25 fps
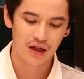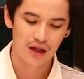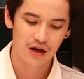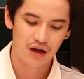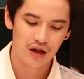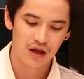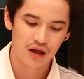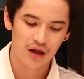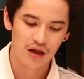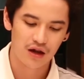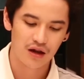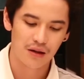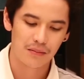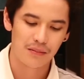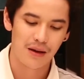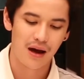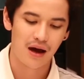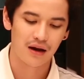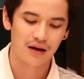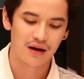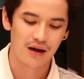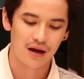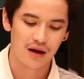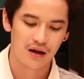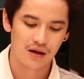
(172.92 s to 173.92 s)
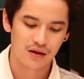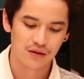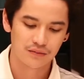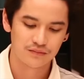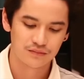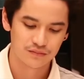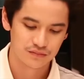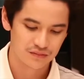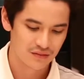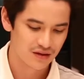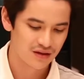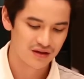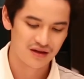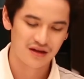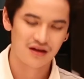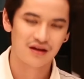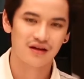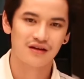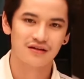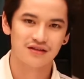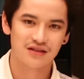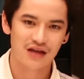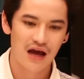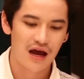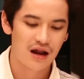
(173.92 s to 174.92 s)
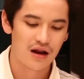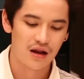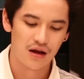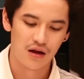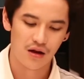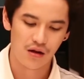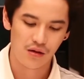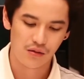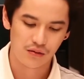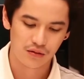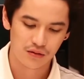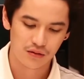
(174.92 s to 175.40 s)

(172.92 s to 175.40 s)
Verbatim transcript: ถ้าได้กินกับผักนะใช่เลย